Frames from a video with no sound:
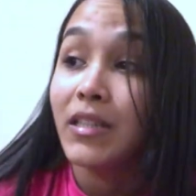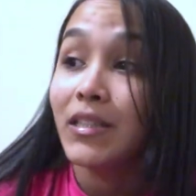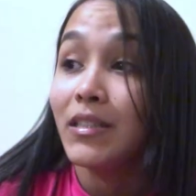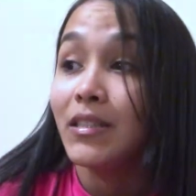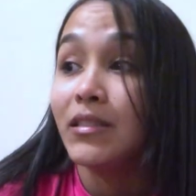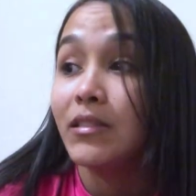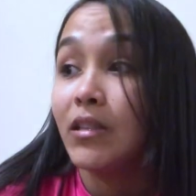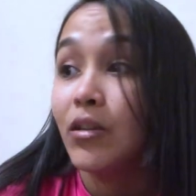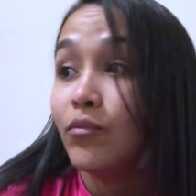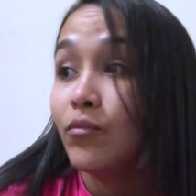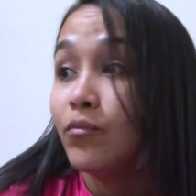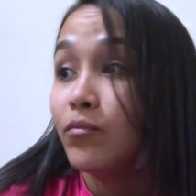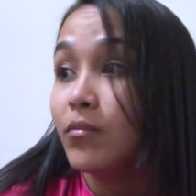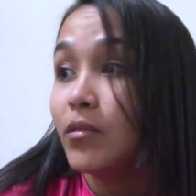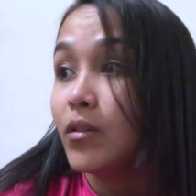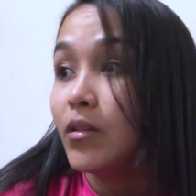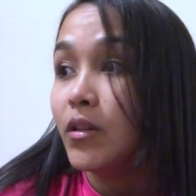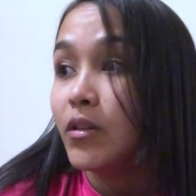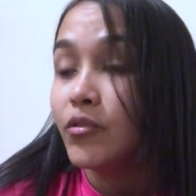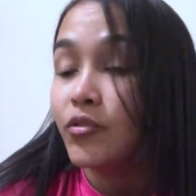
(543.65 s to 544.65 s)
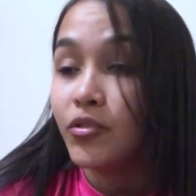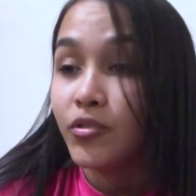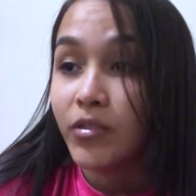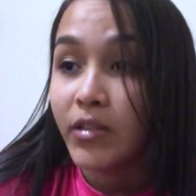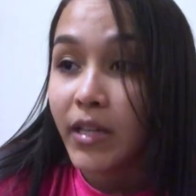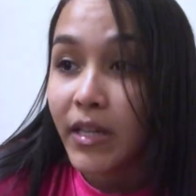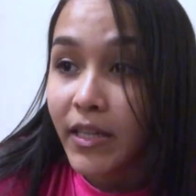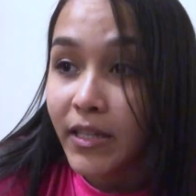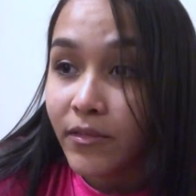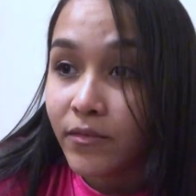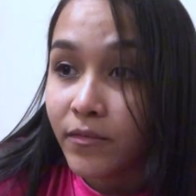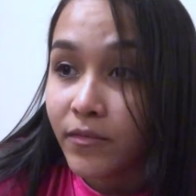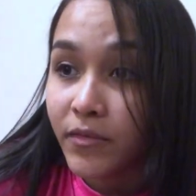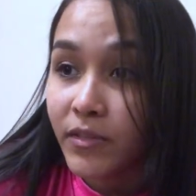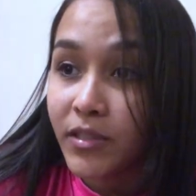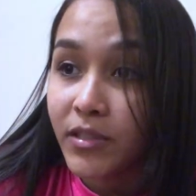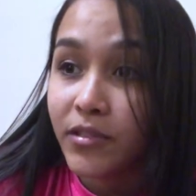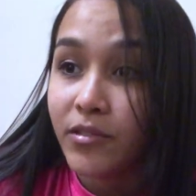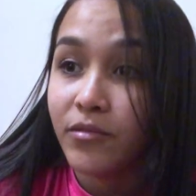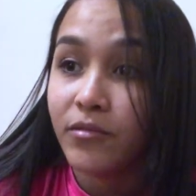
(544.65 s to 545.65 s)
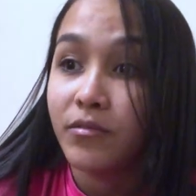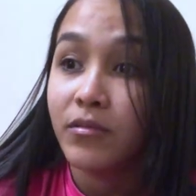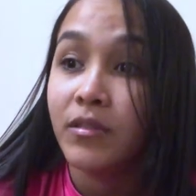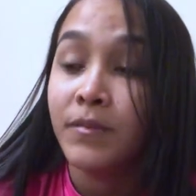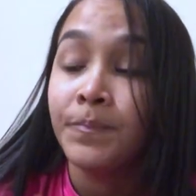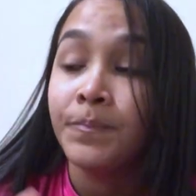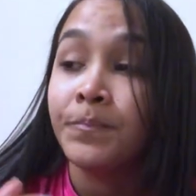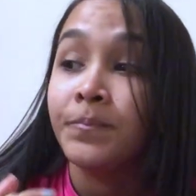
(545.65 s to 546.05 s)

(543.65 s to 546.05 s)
Então eu chorei no vídeo